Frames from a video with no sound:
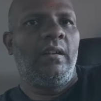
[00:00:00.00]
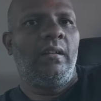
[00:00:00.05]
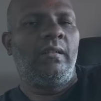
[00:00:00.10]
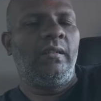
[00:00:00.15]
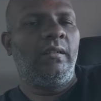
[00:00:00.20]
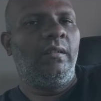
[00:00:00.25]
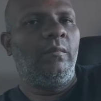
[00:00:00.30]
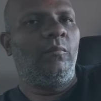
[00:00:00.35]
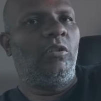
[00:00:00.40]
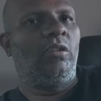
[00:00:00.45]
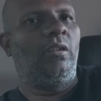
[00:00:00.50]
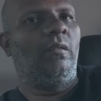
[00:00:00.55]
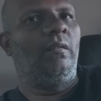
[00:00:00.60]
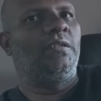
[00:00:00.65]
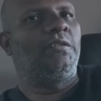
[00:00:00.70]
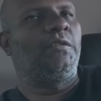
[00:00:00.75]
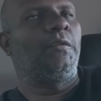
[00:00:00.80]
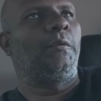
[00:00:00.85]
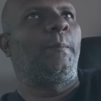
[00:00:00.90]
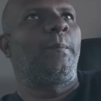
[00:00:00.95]
ஸோ இது முதல்
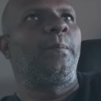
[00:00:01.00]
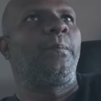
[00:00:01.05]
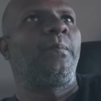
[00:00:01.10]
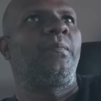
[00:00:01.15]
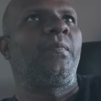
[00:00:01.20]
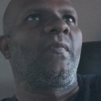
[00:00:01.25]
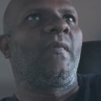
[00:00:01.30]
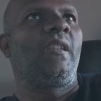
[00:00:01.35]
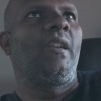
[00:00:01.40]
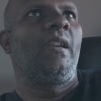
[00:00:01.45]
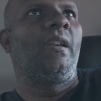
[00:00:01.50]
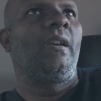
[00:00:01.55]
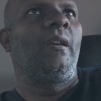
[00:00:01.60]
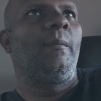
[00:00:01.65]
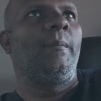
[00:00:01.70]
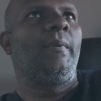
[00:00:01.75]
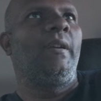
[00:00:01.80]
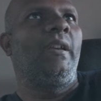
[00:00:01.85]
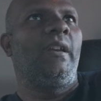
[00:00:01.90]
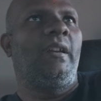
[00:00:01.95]
விஷயம்
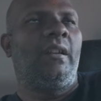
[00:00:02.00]
இப்போ